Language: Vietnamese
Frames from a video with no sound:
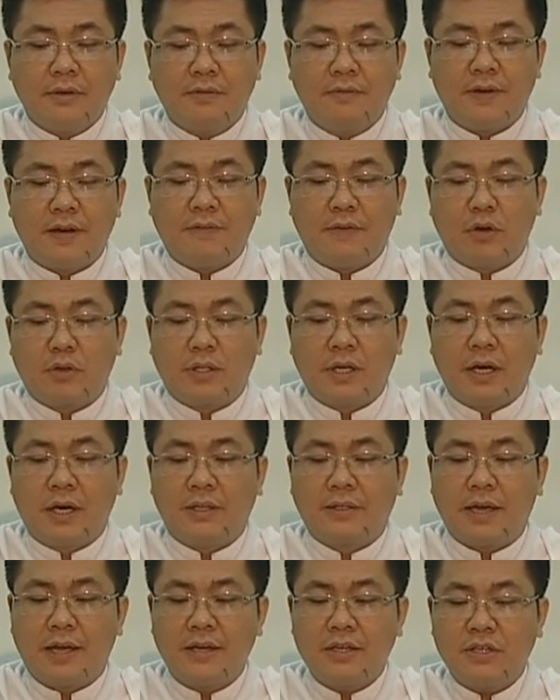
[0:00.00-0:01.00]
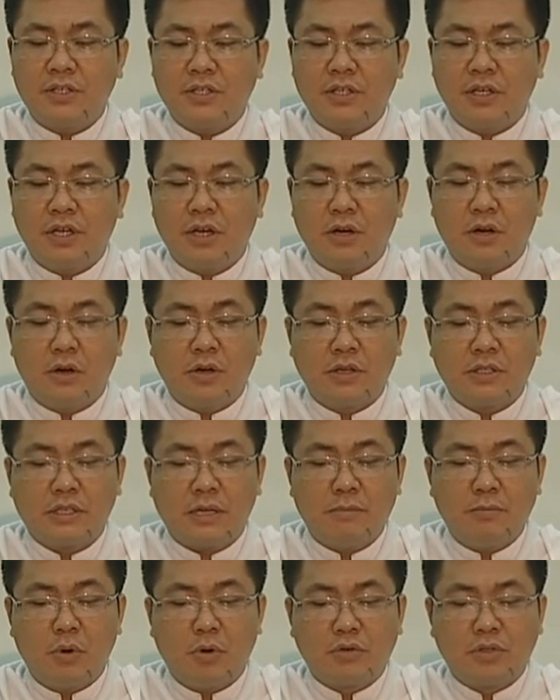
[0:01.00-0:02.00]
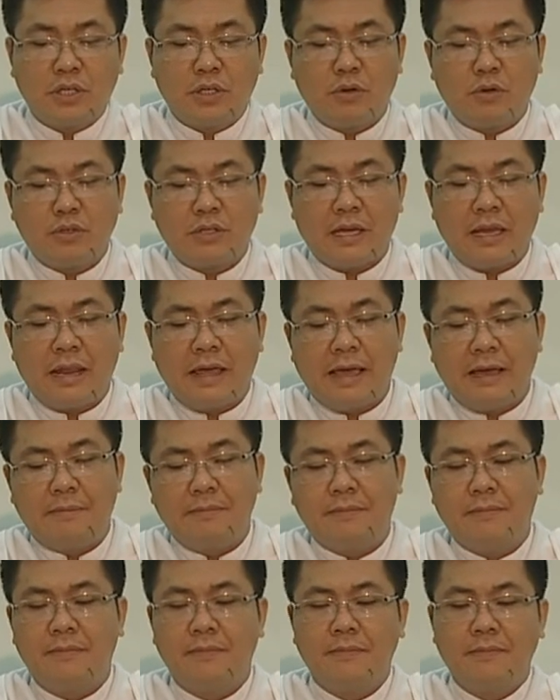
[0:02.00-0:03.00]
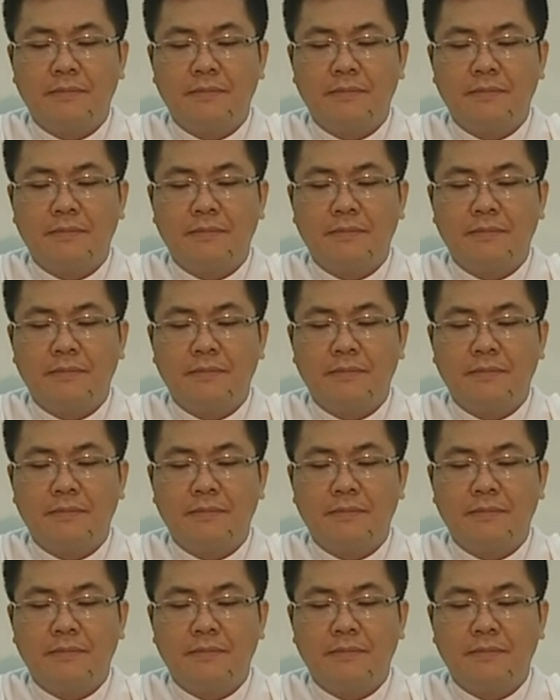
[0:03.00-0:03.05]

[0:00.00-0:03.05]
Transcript: và vào thời Thánh Cyrilo giám mục Jerusalem,